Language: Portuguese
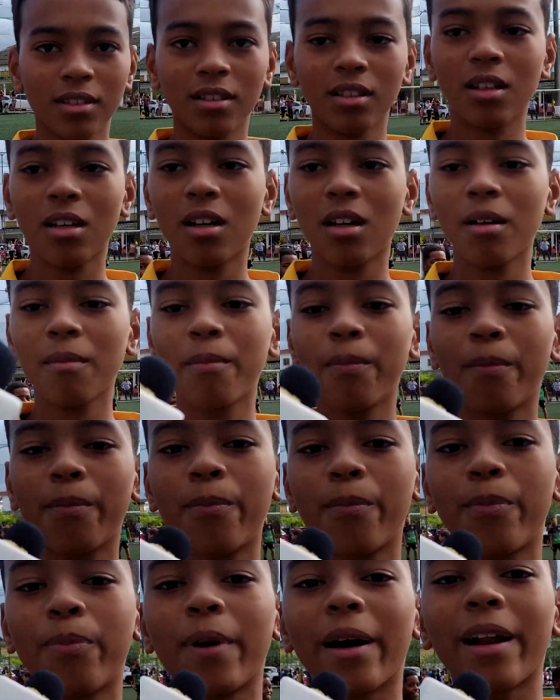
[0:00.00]

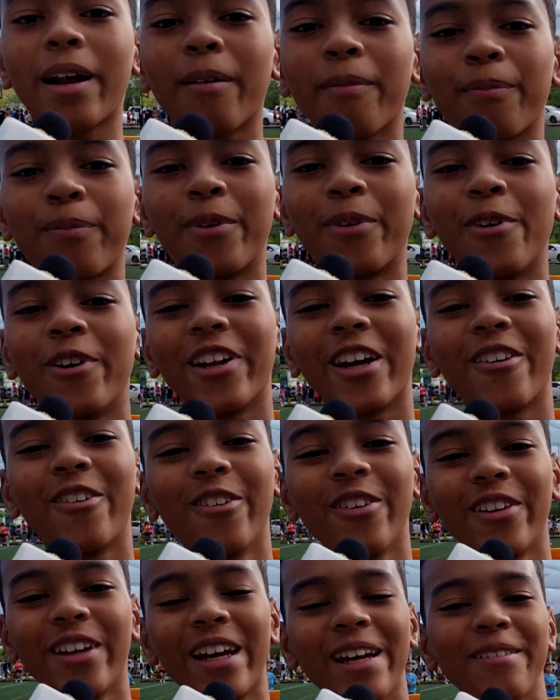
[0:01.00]
Pra, pro
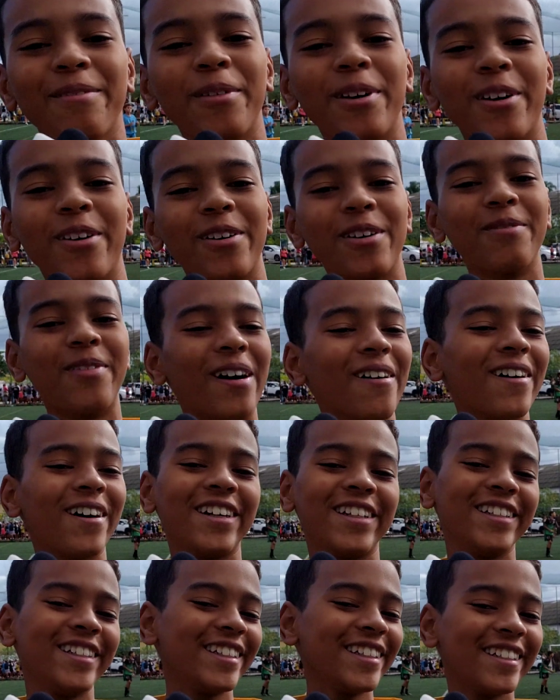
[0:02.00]
Negonei, meu irmão
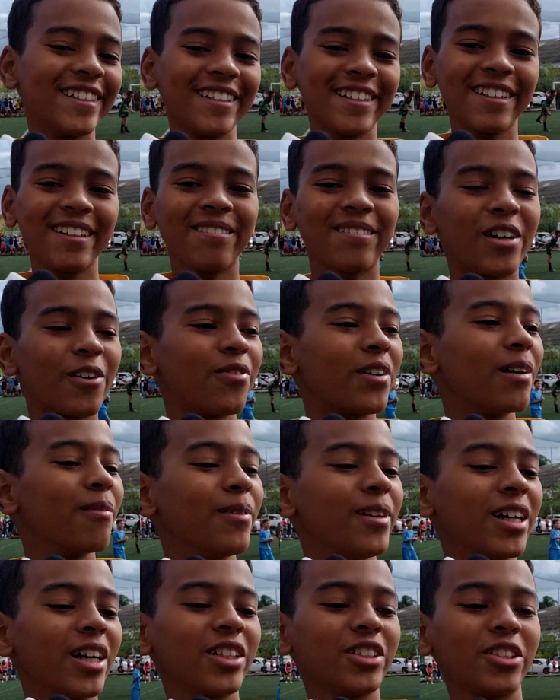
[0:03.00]
aí, pra
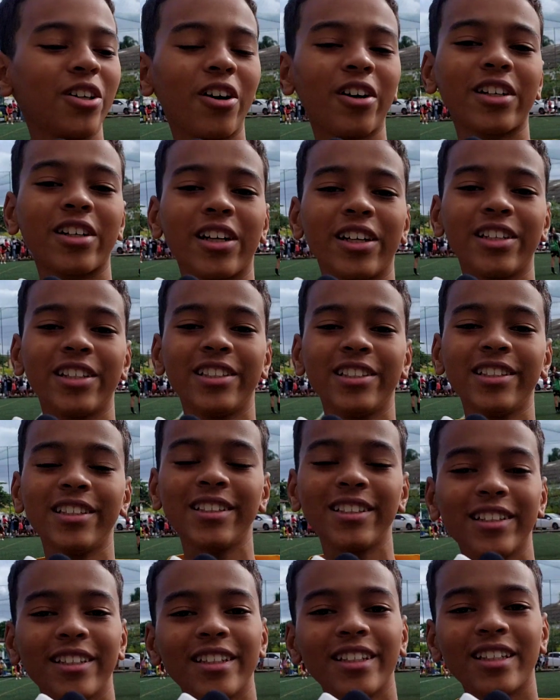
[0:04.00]
família Joque aí
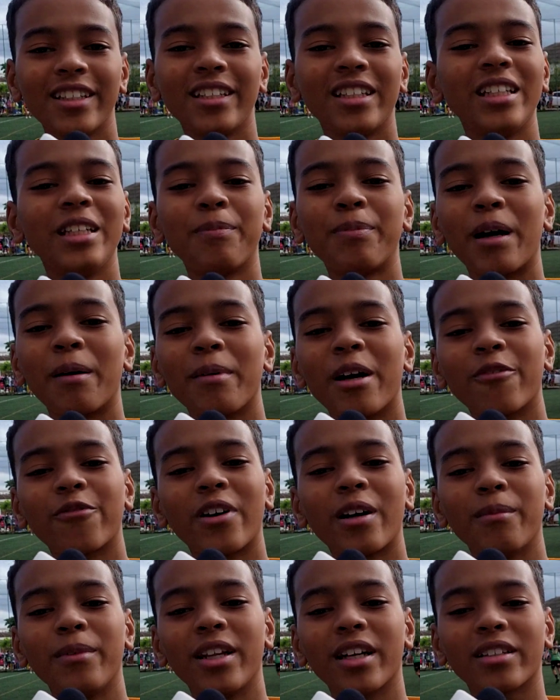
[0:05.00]
e pra minha
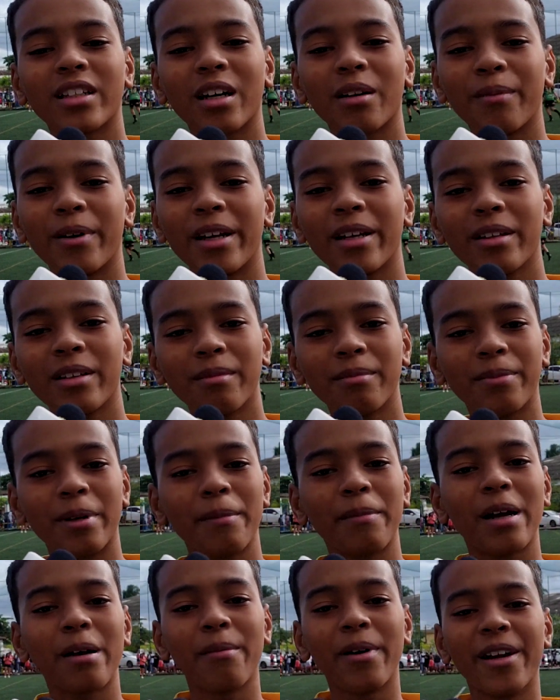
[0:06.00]
família também, e
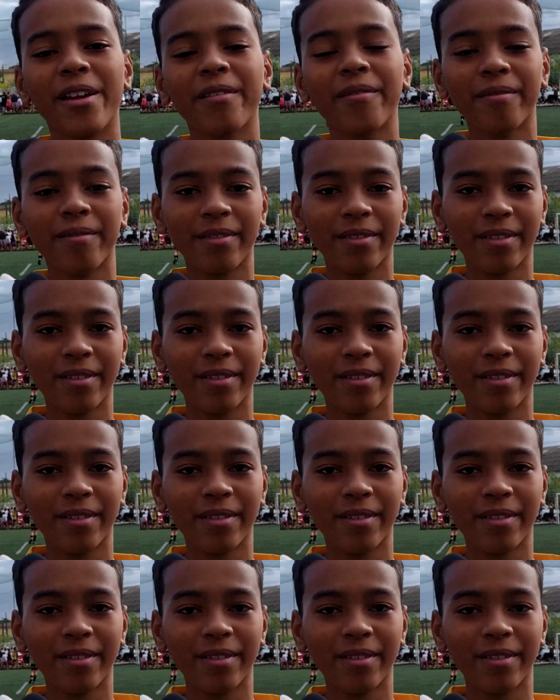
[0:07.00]
pra minha mãe.